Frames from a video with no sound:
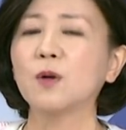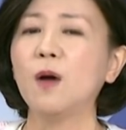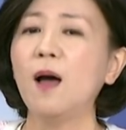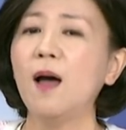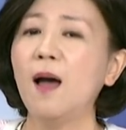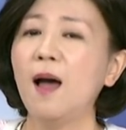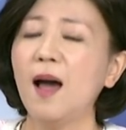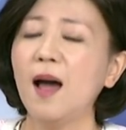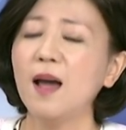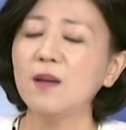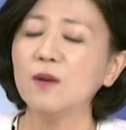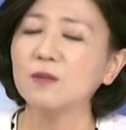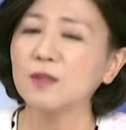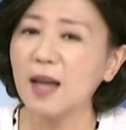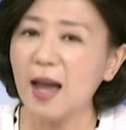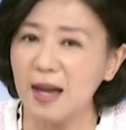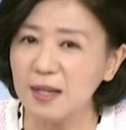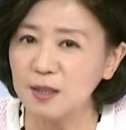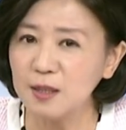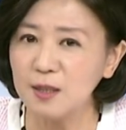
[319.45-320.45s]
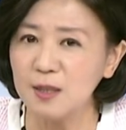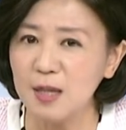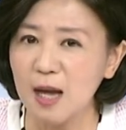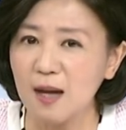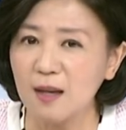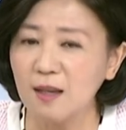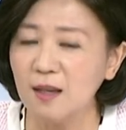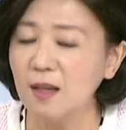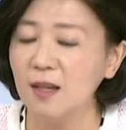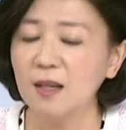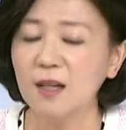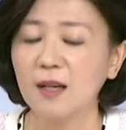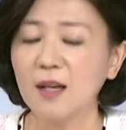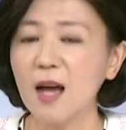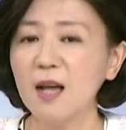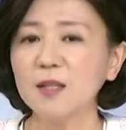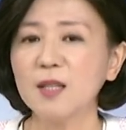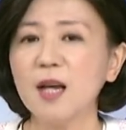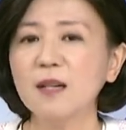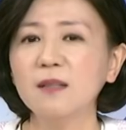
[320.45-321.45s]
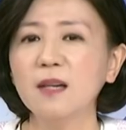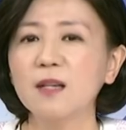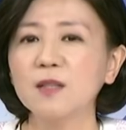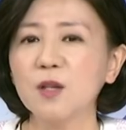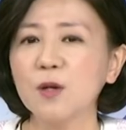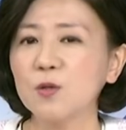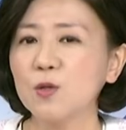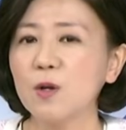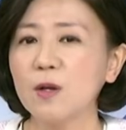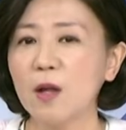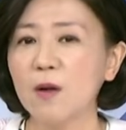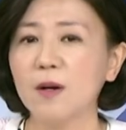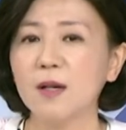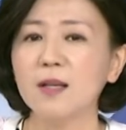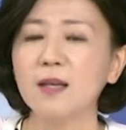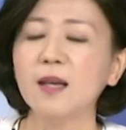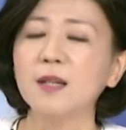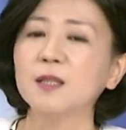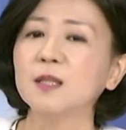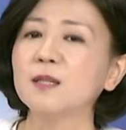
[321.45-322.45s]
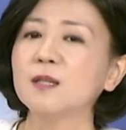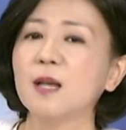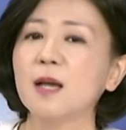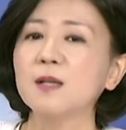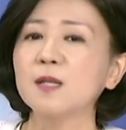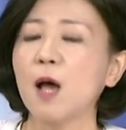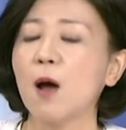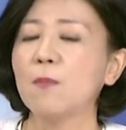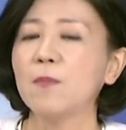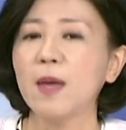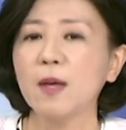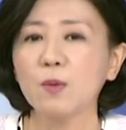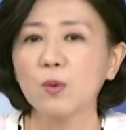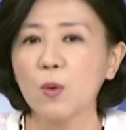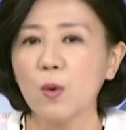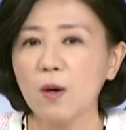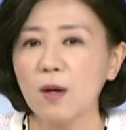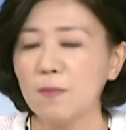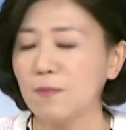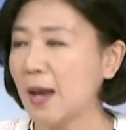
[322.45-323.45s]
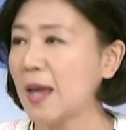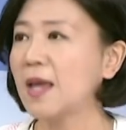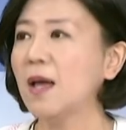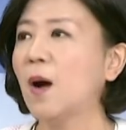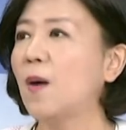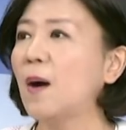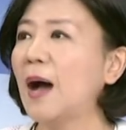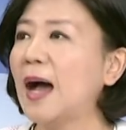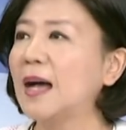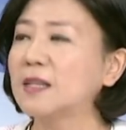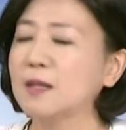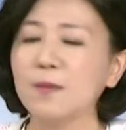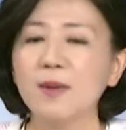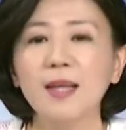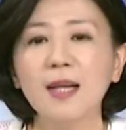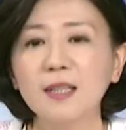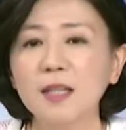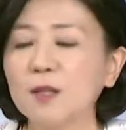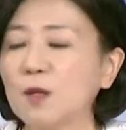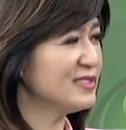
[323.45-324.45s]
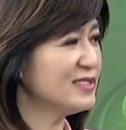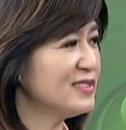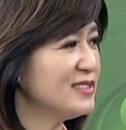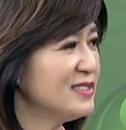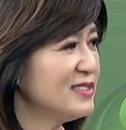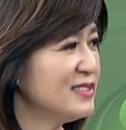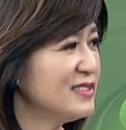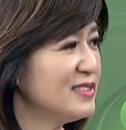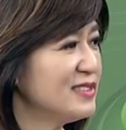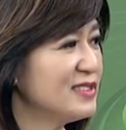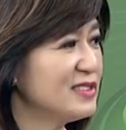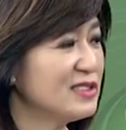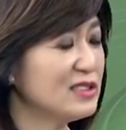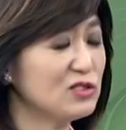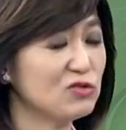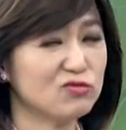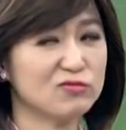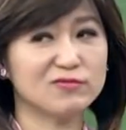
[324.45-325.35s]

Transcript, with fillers: 说，哎呦，你韩市长刚上任的时候说六合夜市人潮变多了，没有啊，你们那些都是林眼。